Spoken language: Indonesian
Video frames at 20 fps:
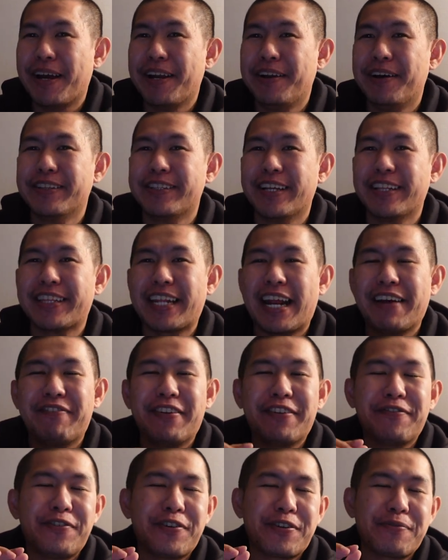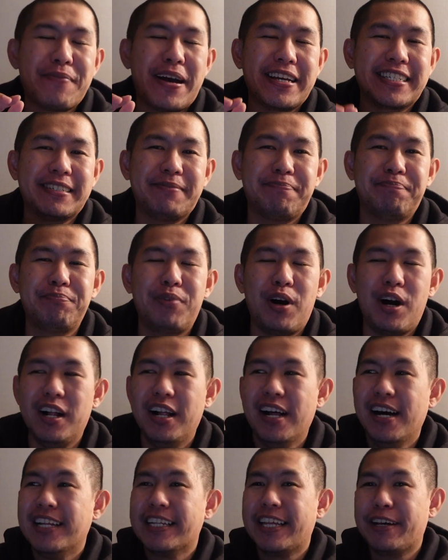pengen nonton Travel for
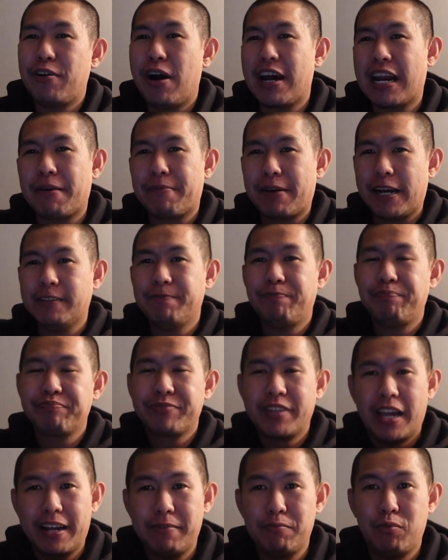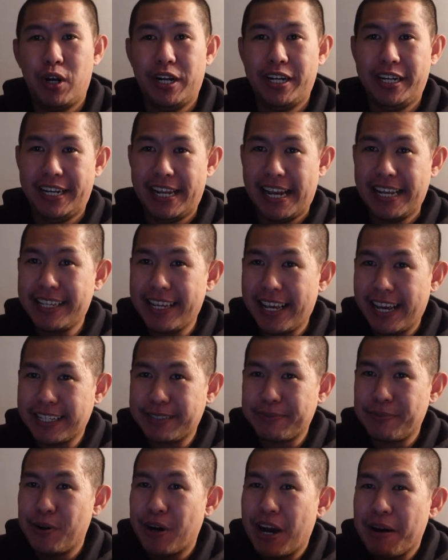Basketball. Tapi gue harapkan jangan bulan ini aja ya.
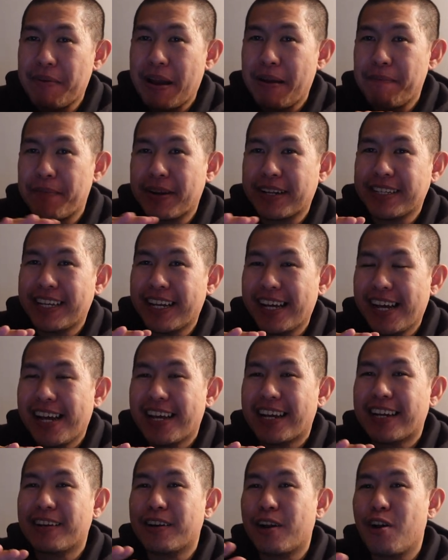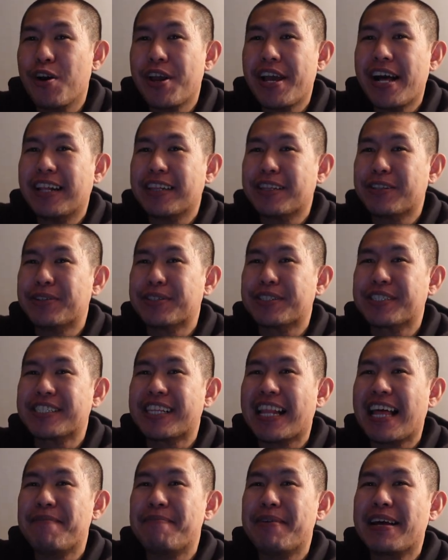Semoga membernya loyal tuh
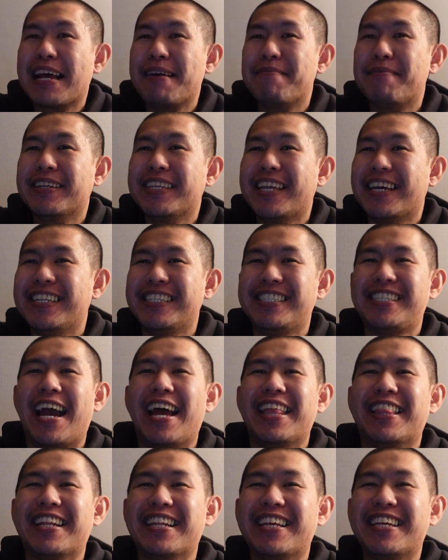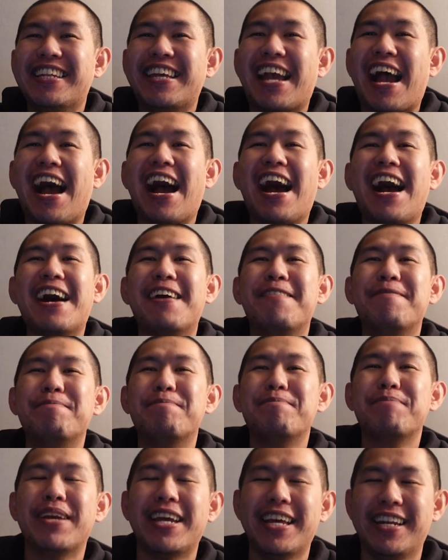selama-lamanya di channel ini.
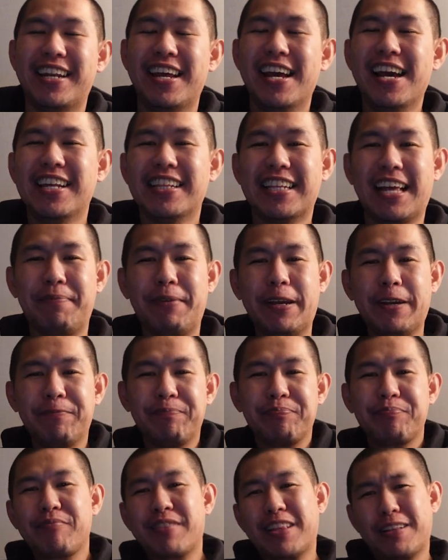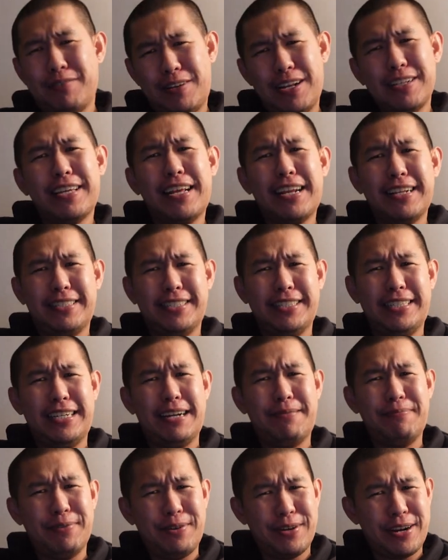Amin. Tapi penasaran sih
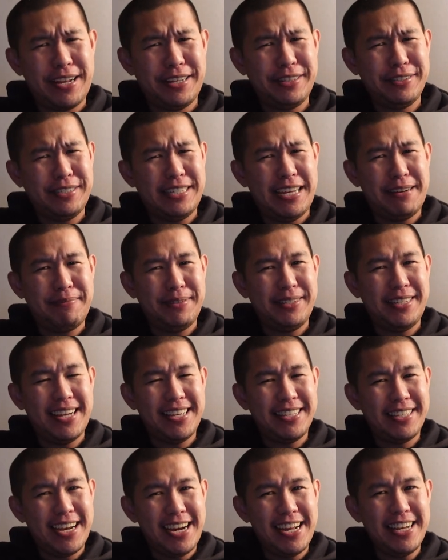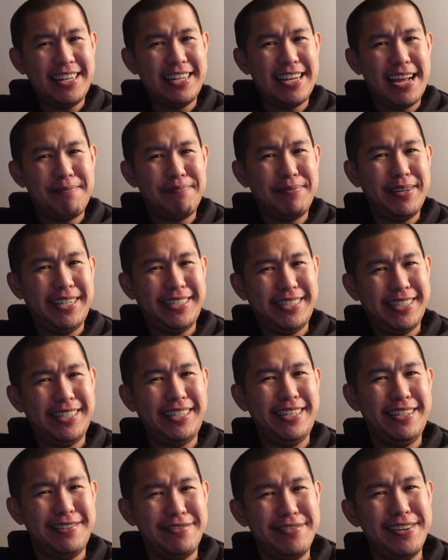30 orang itu siapa jangan-jangan Dub Nation
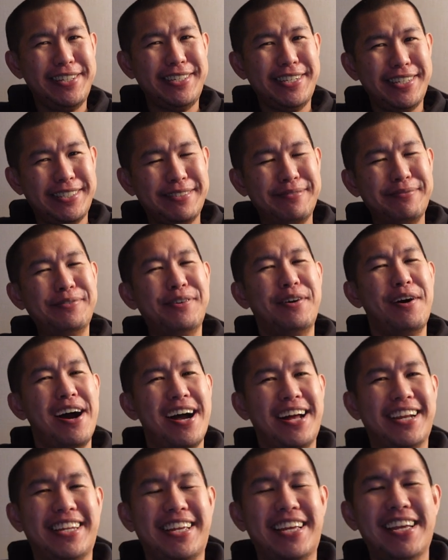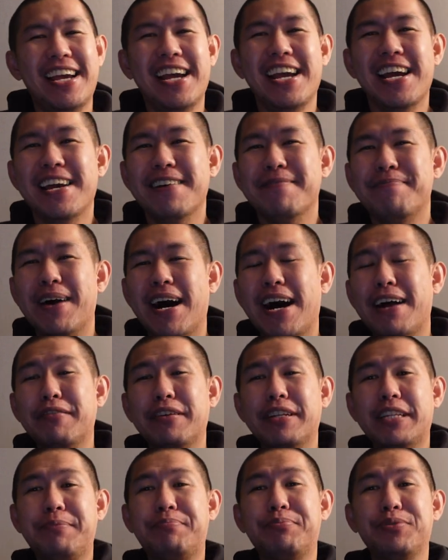Indonesia semua nih
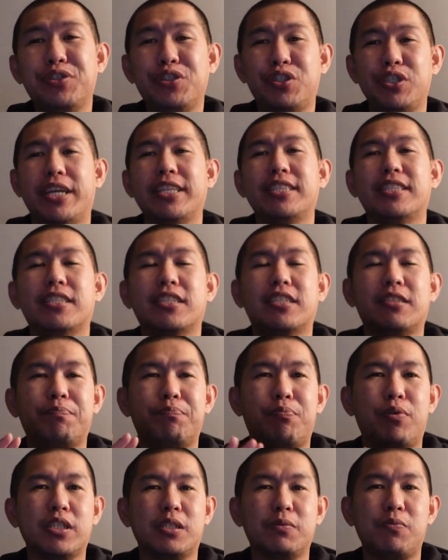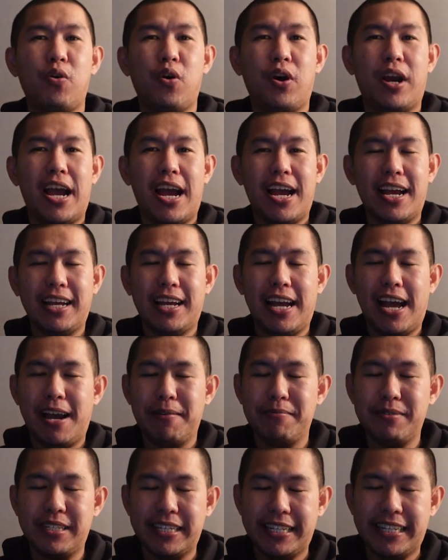baru really appreciate the support semoga
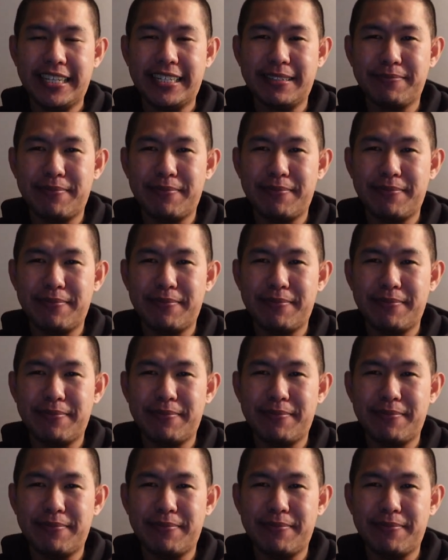habis ini